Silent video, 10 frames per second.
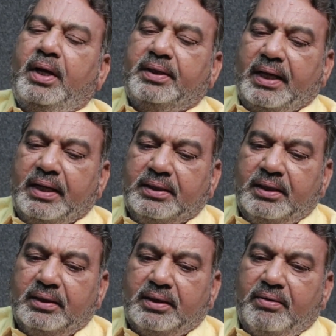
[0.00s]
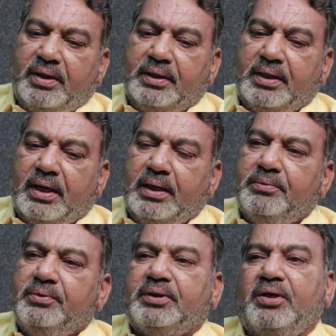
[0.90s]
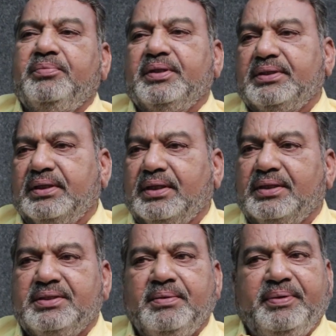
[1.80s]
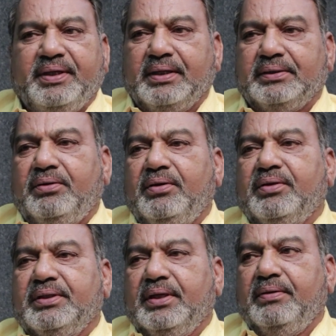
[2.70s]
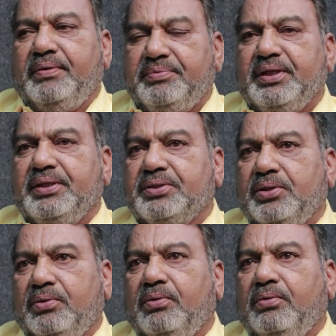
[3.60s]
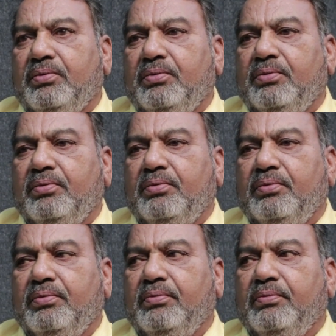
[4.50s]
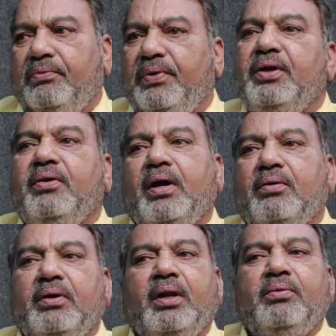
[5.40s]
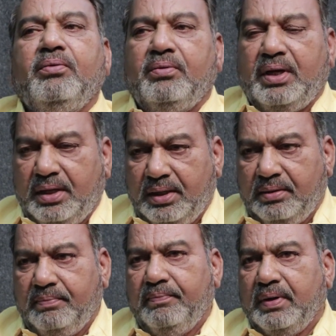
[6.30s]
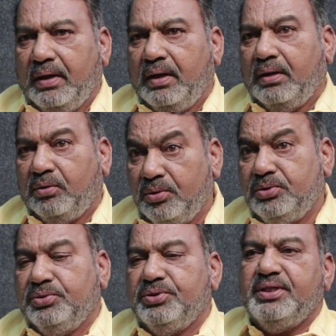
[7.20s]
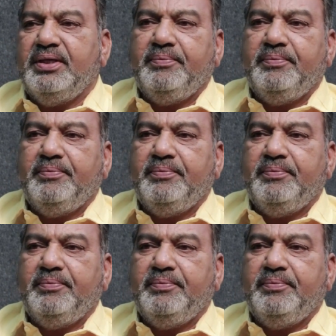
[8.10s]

ఆ క్యారెక్టర్ నాకు రావడానికి కారణము తరుణ్ భాస్కర్ గారు తీసిన పిట్టకథలు అనే ఒక వెబ్ సిరీస్లో వేణుగారు నన్ను ఆ రోల్ చూసి